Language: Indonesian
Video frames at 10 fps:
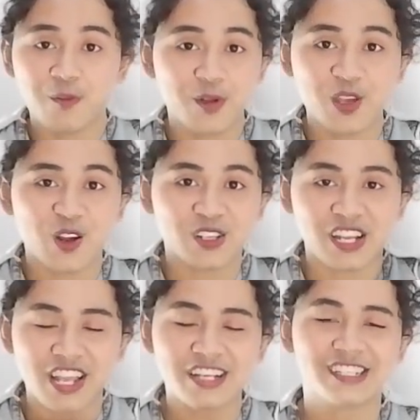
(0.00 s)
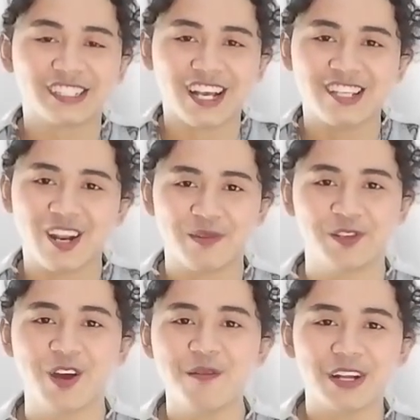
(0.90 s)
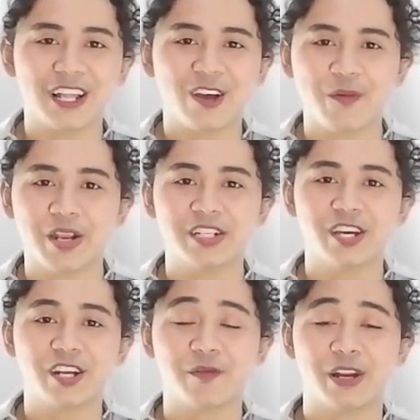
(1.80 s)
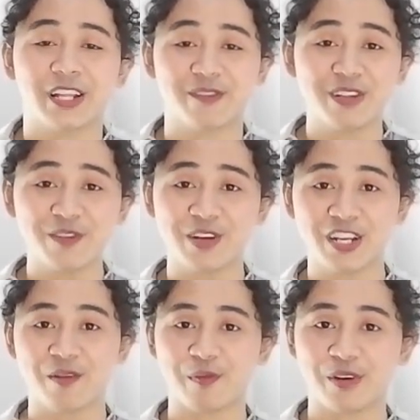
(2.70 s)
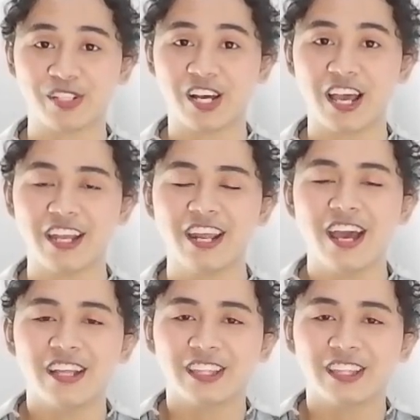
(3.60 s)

bunyi loncengnya, serta jangan lupa juga buat like, comment, dan share kepada teman-teman K-popers yang lain.